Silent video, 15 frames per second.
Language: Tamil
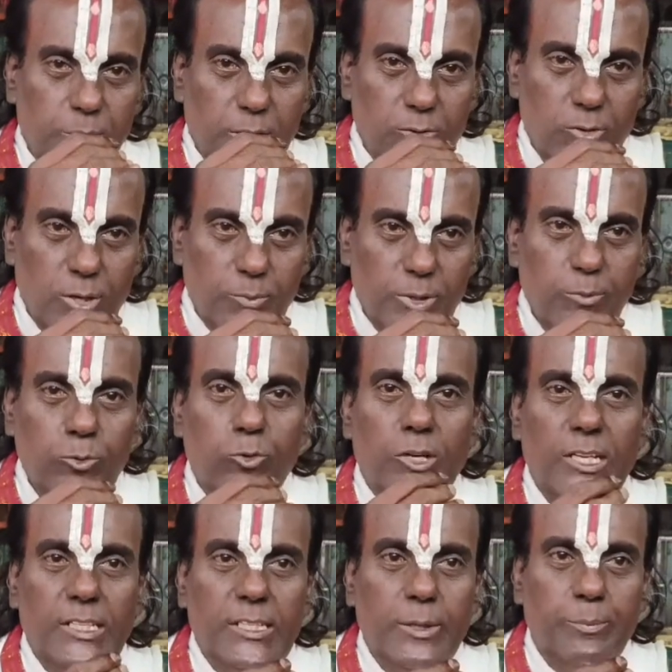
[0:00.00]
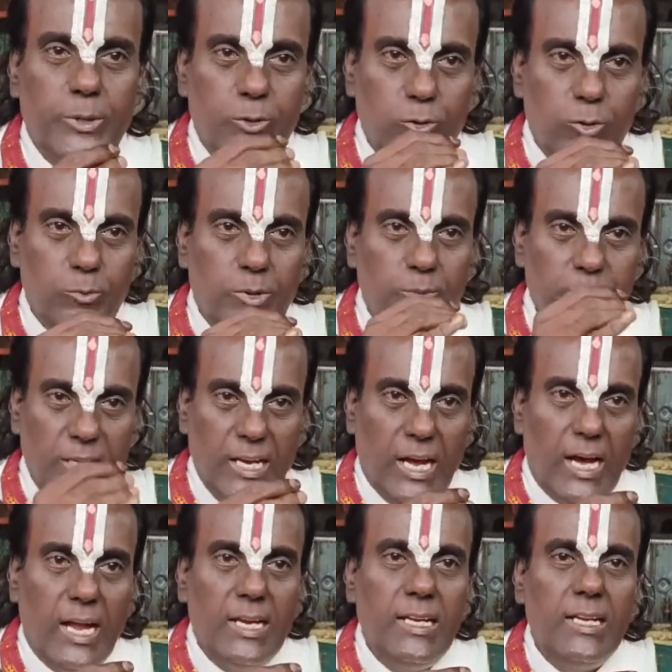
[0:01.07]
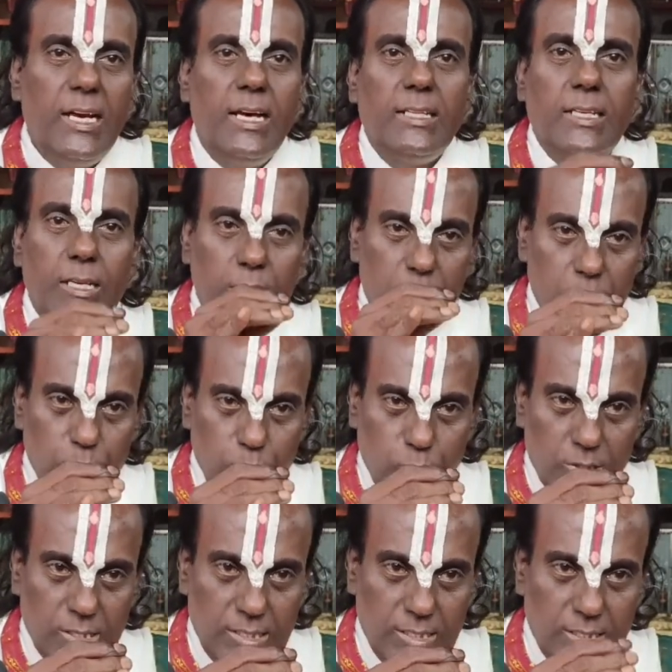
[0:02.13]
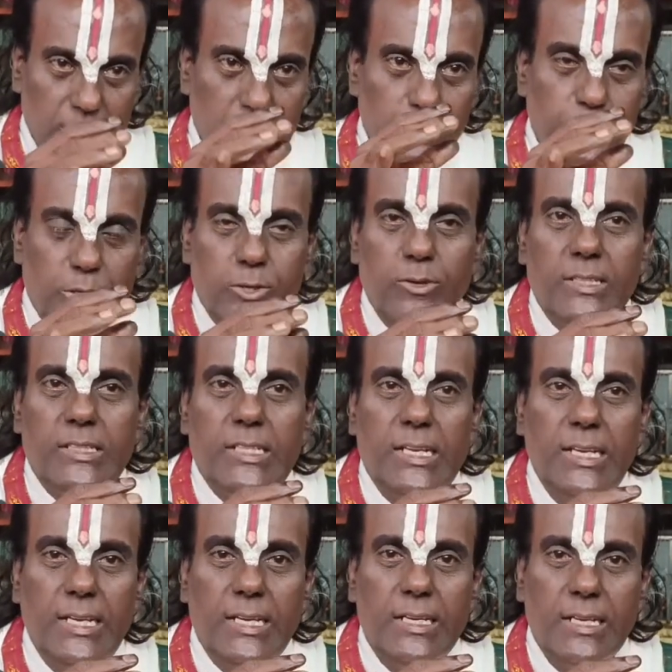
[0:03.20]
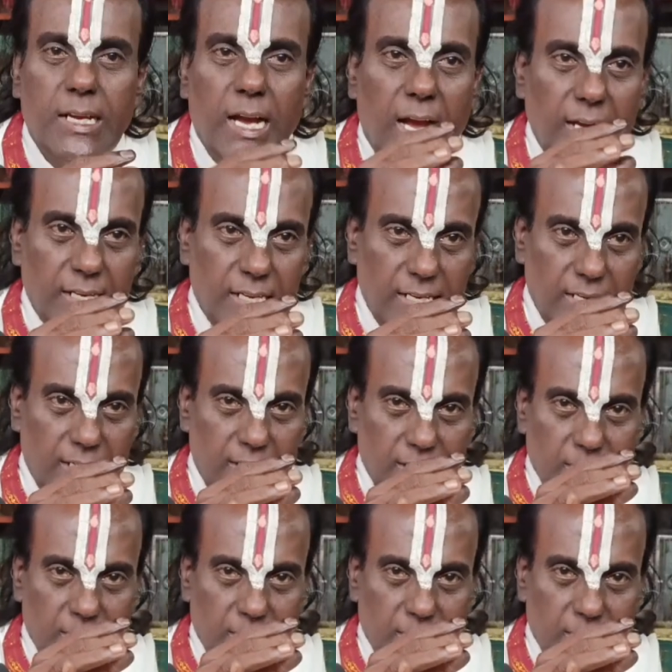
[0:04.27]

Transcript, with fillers: பருவமும் குழந்தை பருவமும் அல்லாத ஒரு பருவத்திலே அங்கே